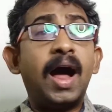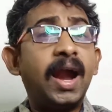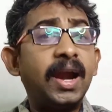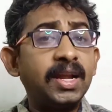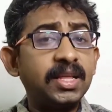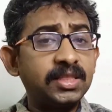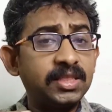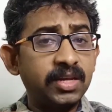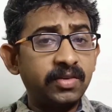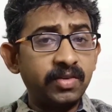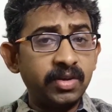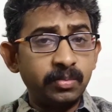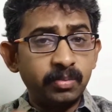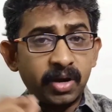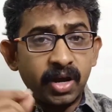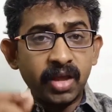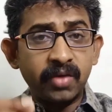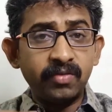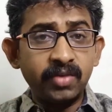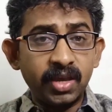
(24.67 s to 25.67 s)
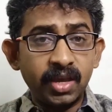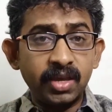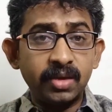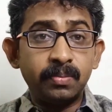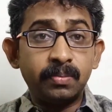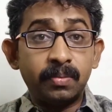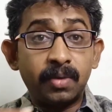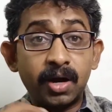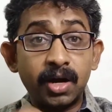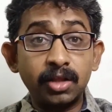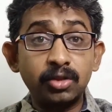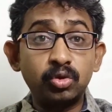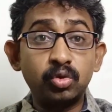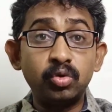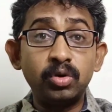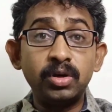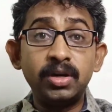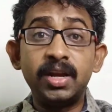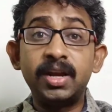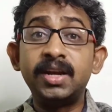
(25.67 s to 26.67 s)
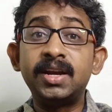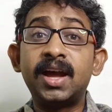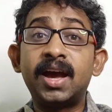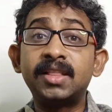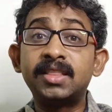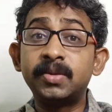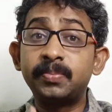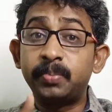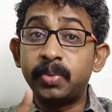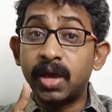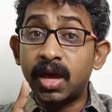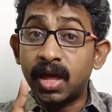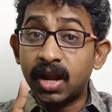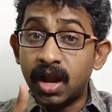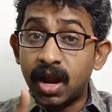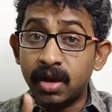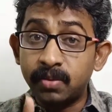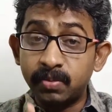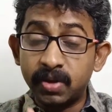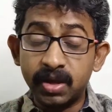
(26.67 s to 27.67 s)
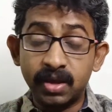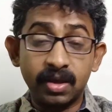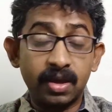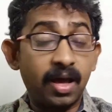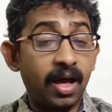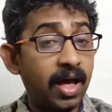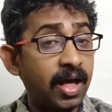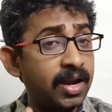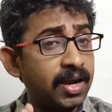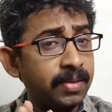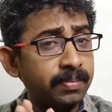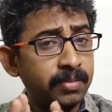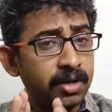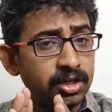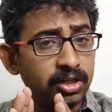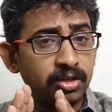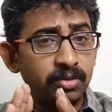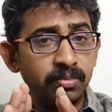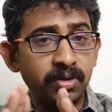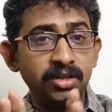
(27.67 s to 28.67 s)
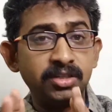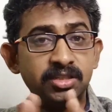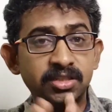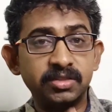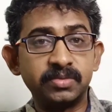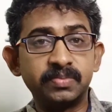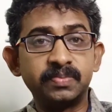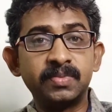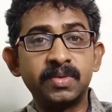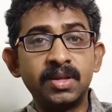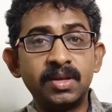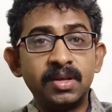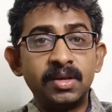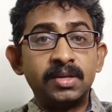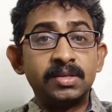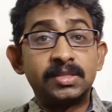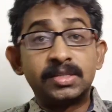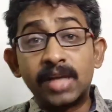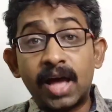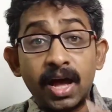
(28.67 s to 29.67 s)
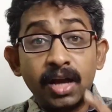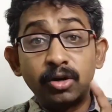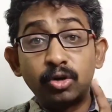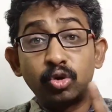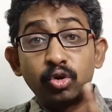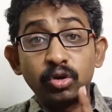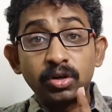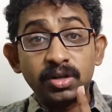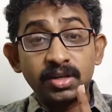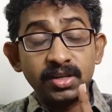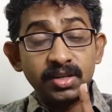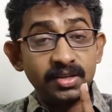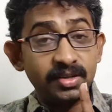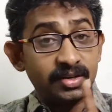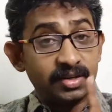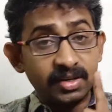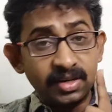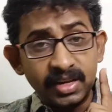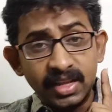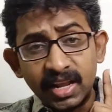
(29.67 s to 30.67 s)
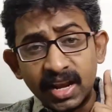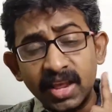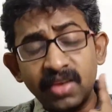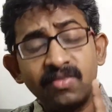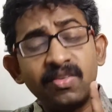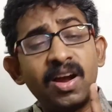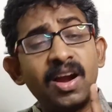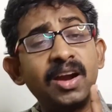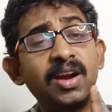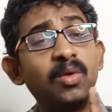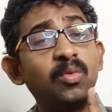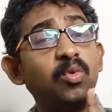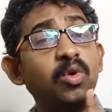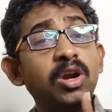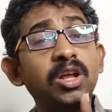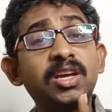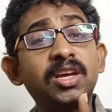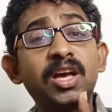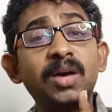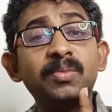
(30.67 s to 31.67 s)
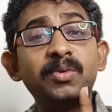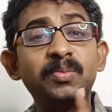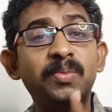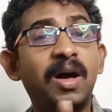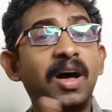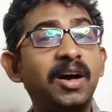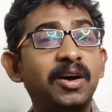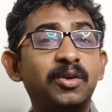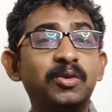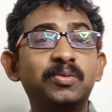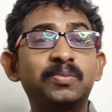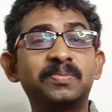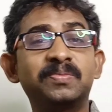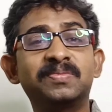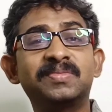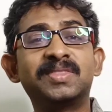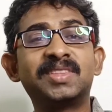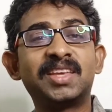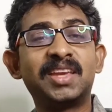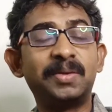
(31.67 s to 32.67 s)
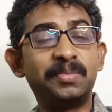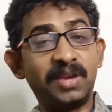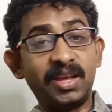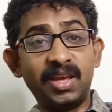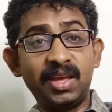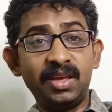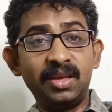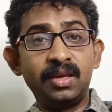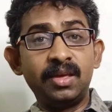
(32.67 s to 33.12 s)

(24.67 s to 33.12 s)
அடுத்தவன் மனைவியை மனத்துள் எண்ணாத பேராண்மை அறம் மட்டுமன்று சான்றோர்க்கு நிறைவான ஒழுக்கமும் ஆகும் இப்படி